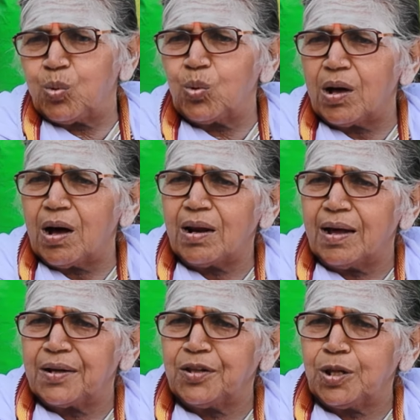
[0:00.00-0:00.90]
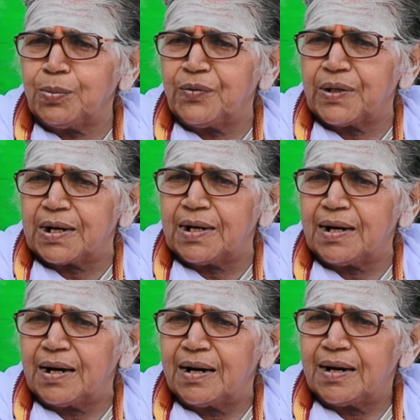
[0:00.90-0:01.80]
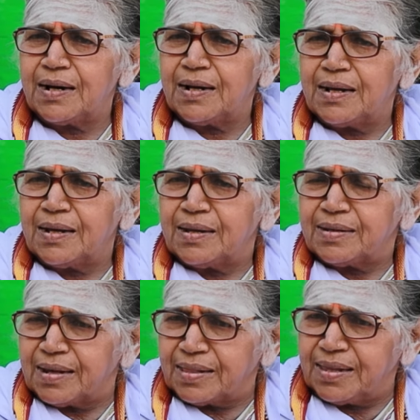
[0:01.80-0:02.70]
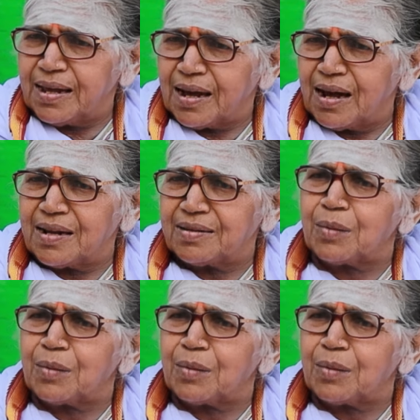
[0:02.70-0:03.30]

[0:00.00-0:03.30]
புலால் அருந்துபவர்கள் சத்திய ஞான